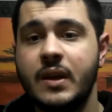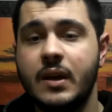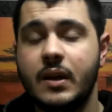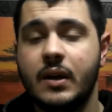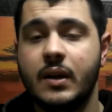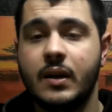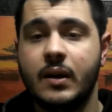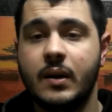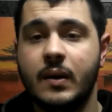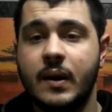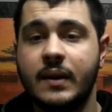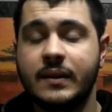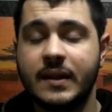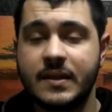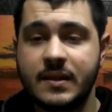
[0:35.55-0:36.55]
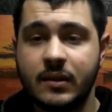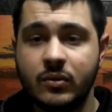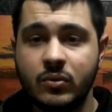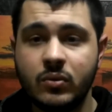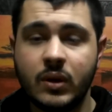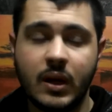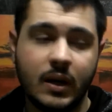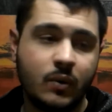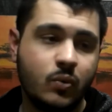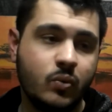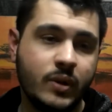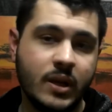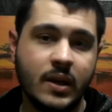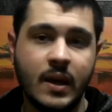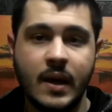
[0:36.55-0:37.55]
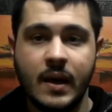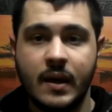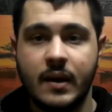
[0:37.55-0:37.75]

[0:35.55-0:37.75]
eh, attrezzatura, la cui,